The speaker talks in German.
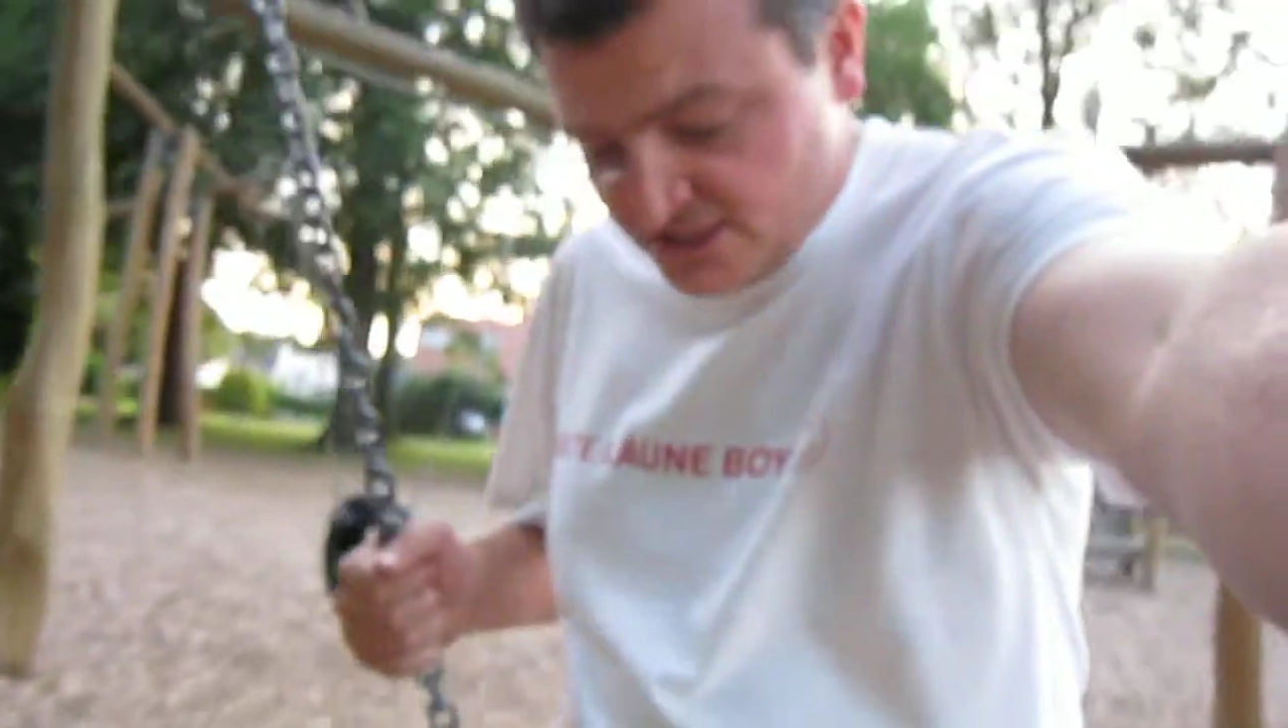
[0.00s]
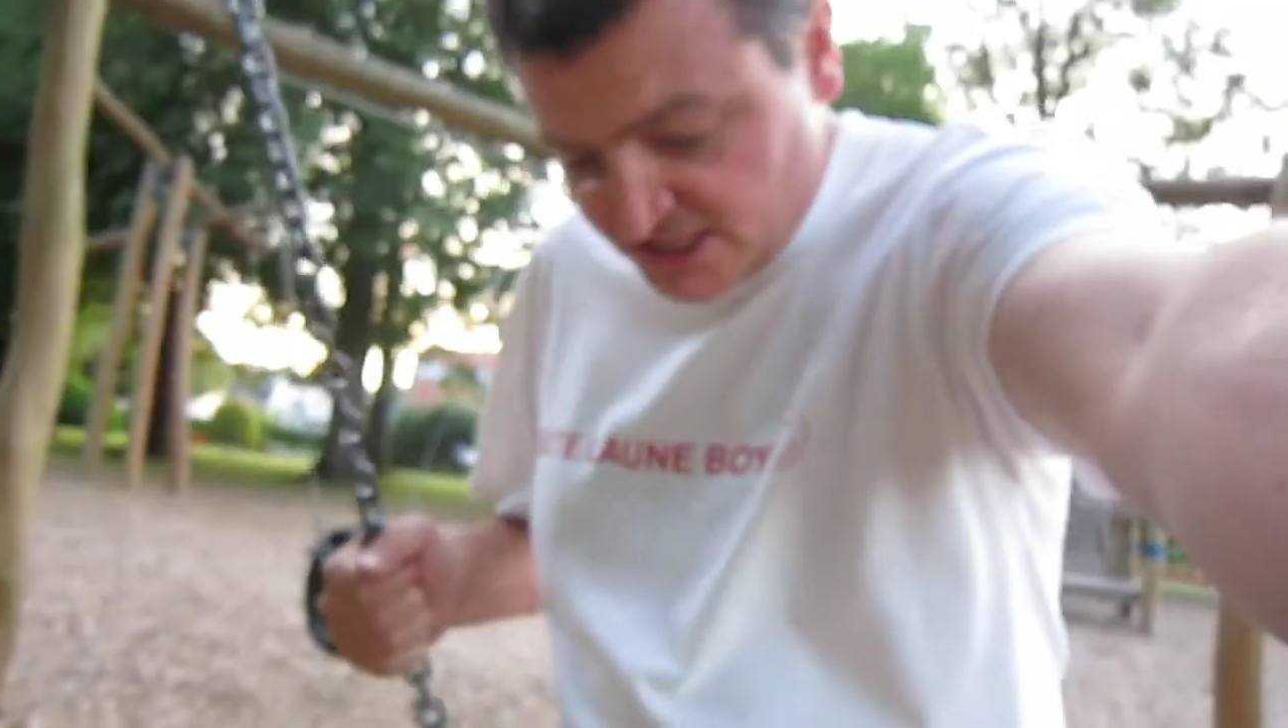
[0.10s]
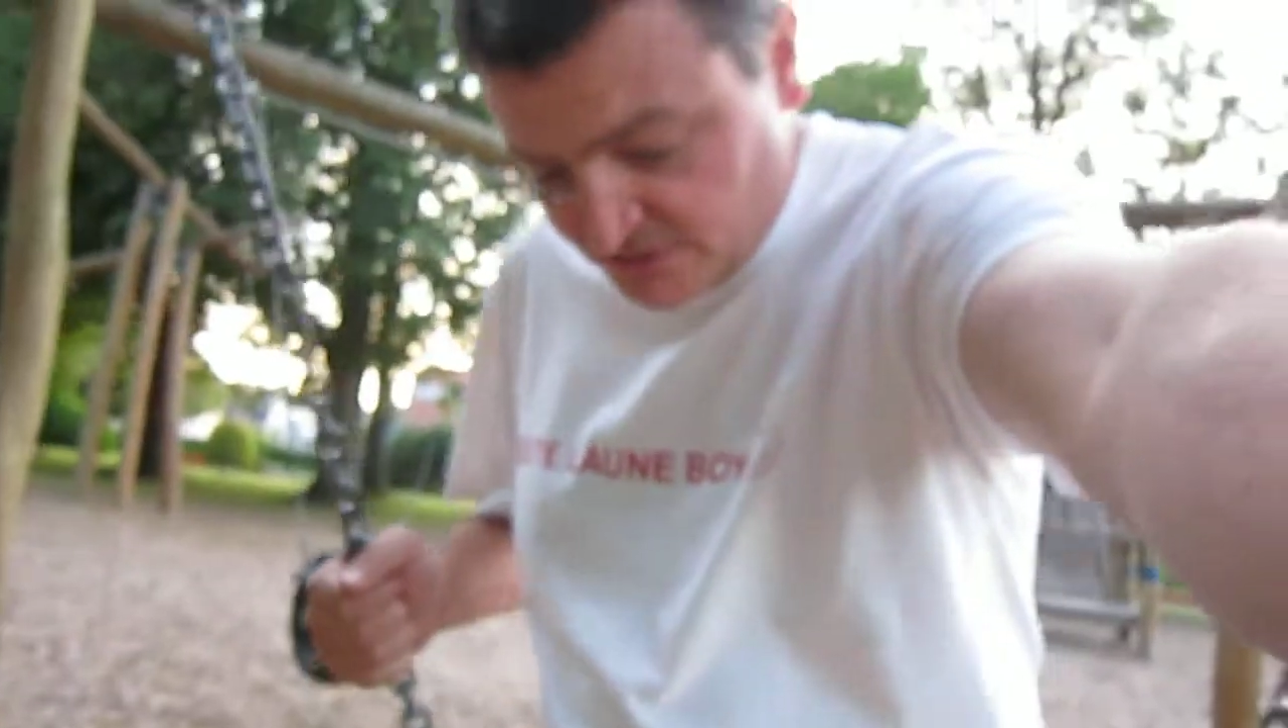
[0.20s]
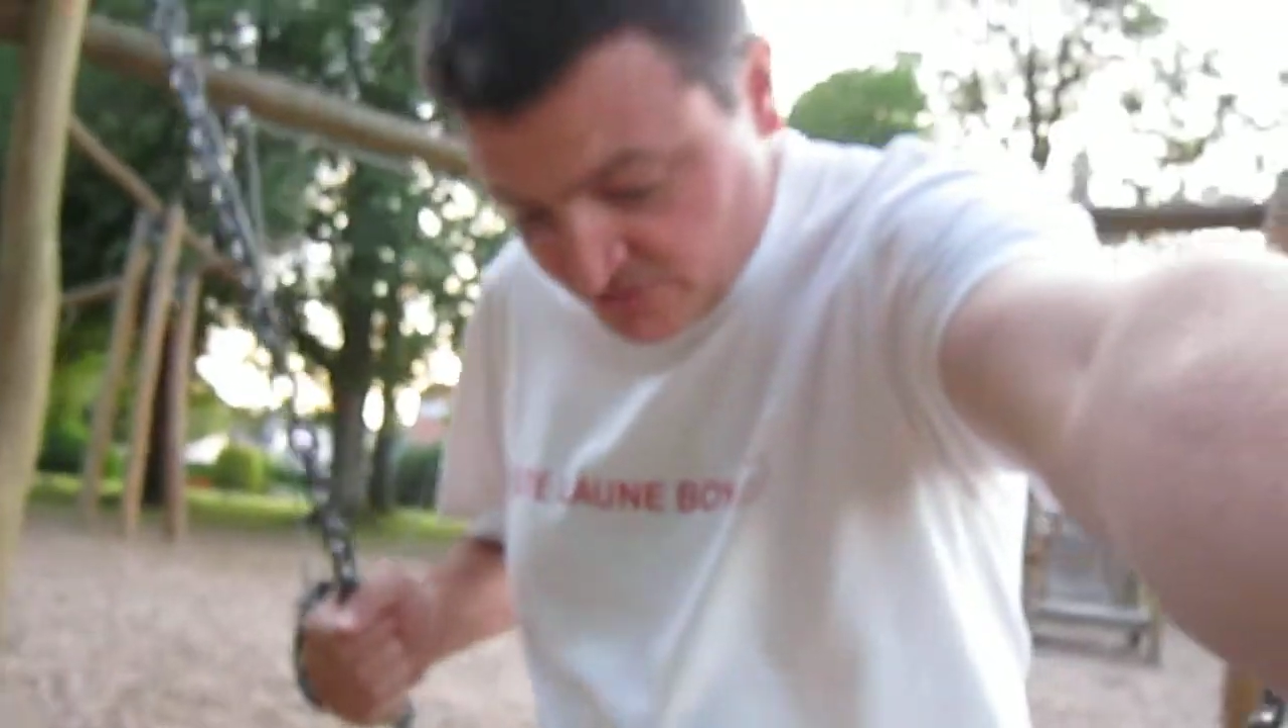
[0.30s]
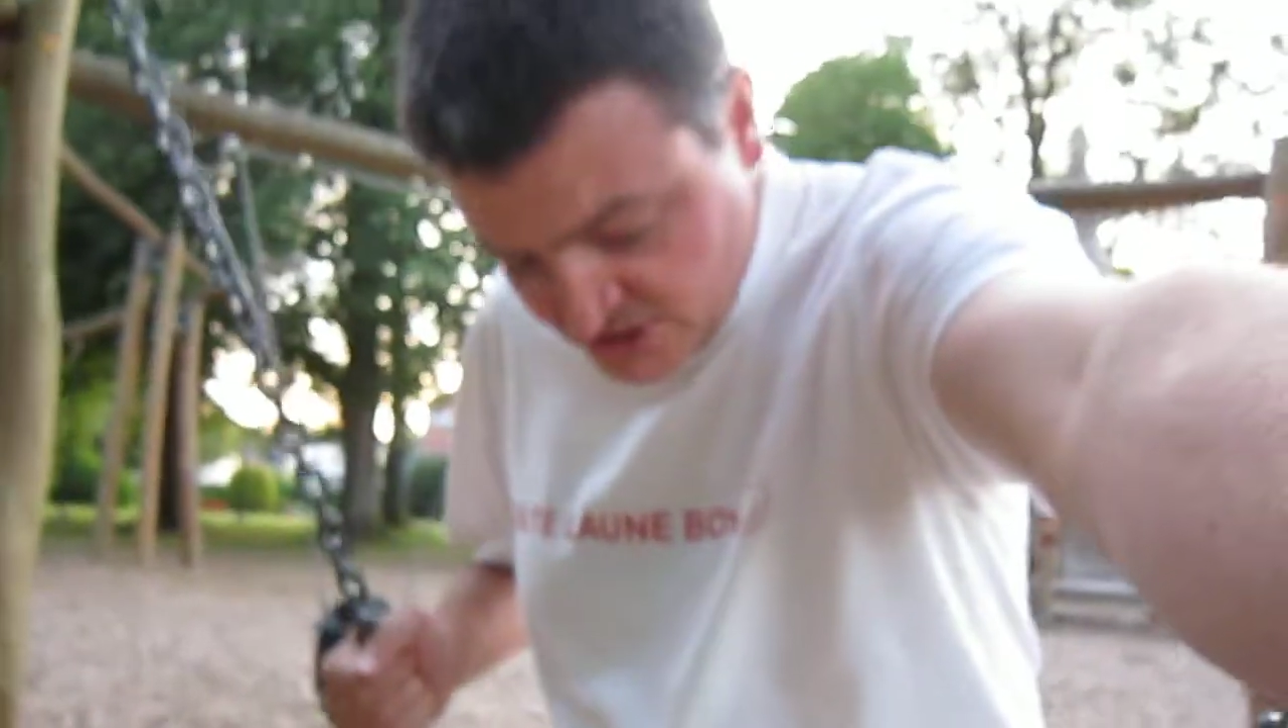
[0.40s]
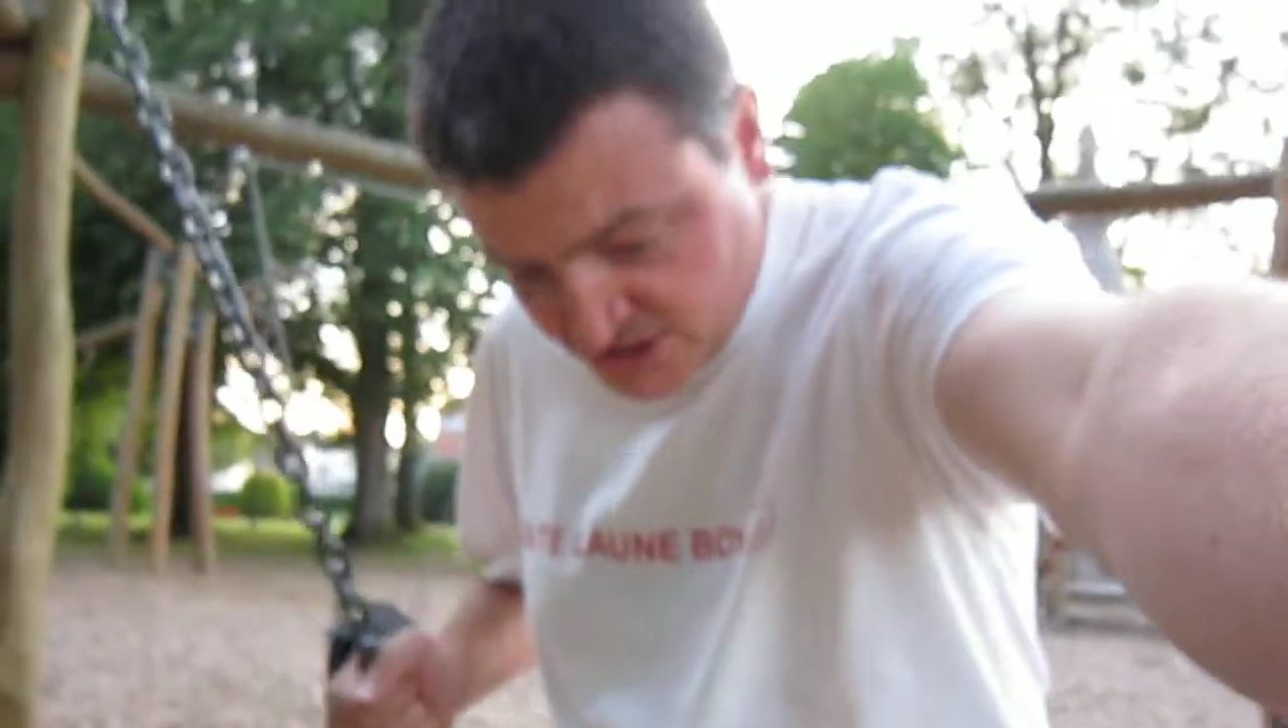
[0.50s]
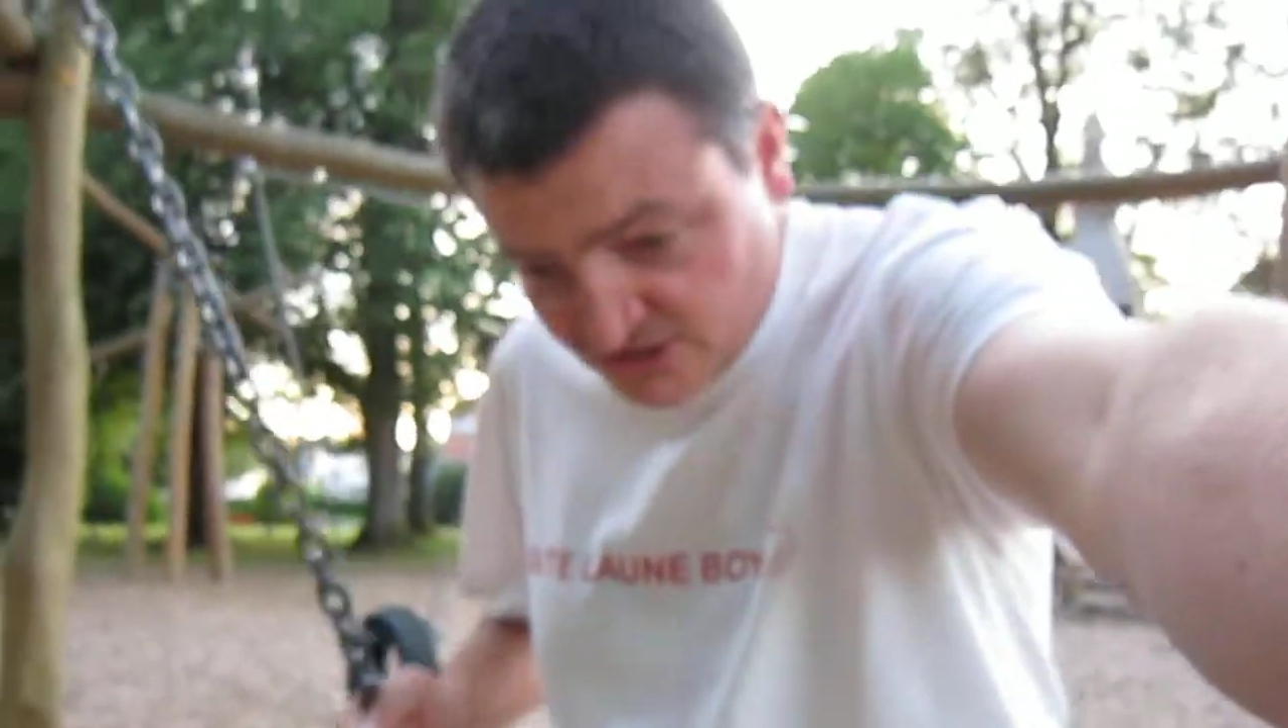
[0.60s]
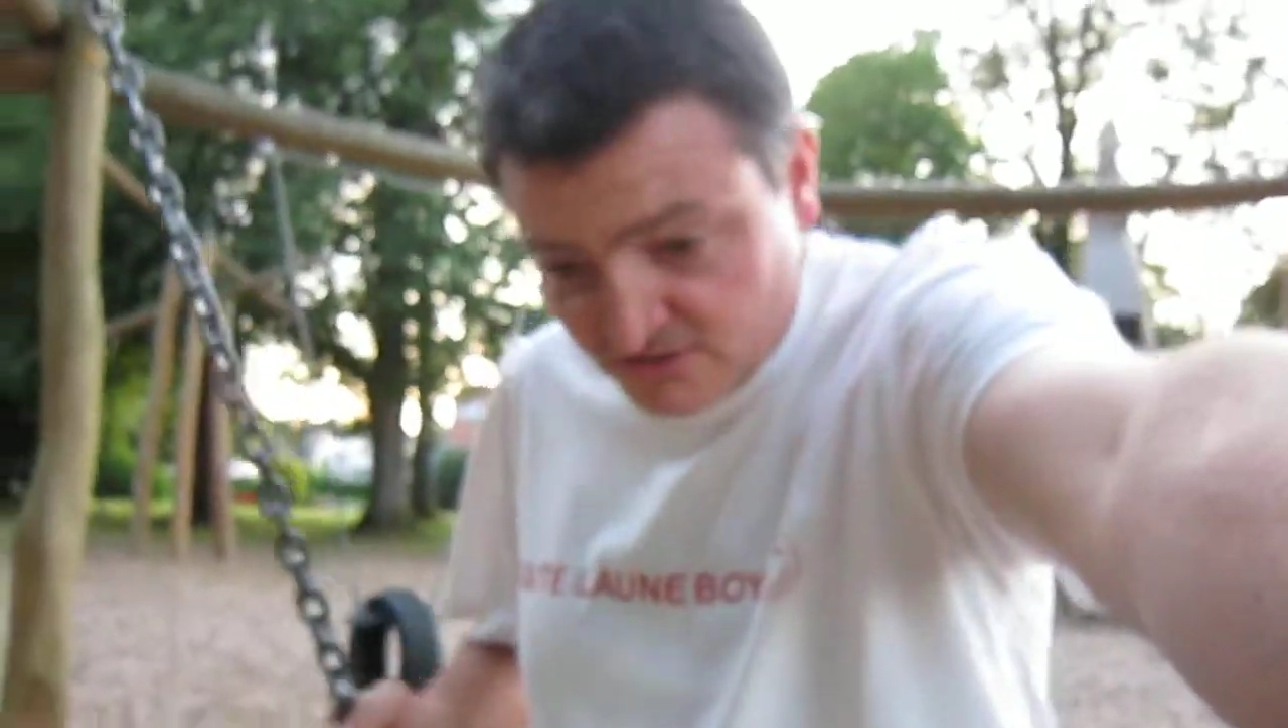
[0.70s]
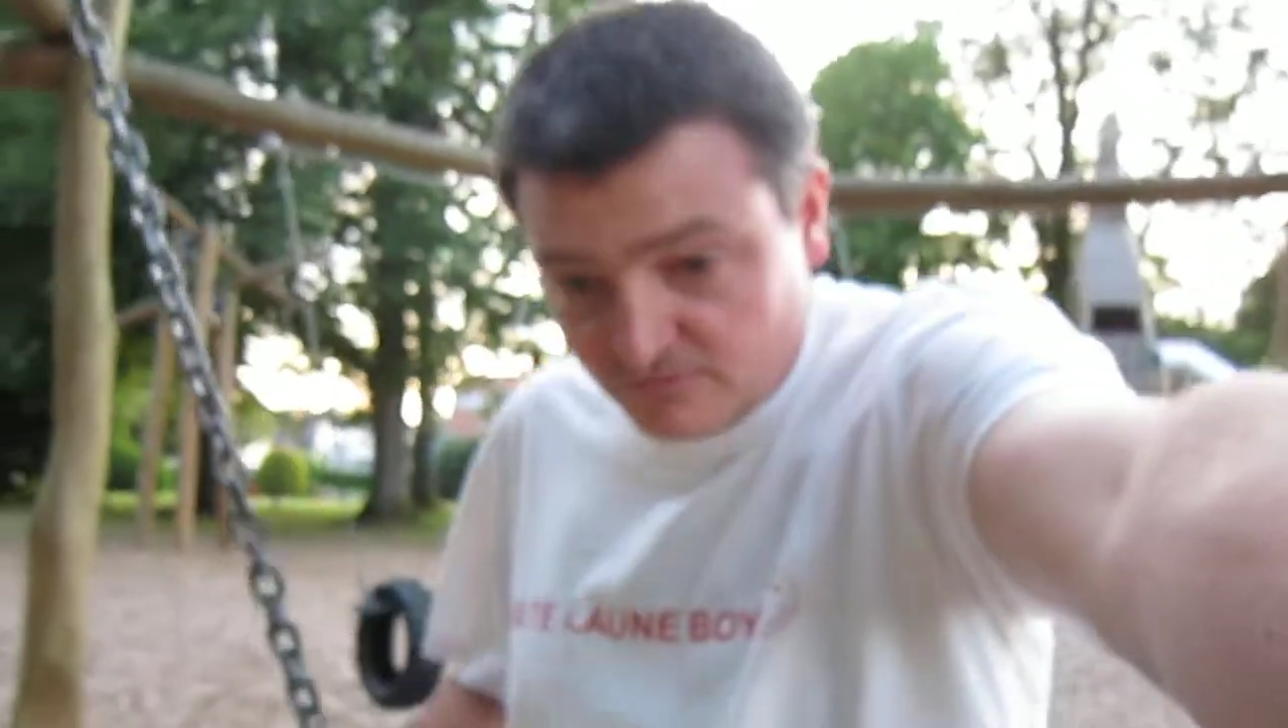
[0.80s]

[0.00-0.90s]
ich habe nicht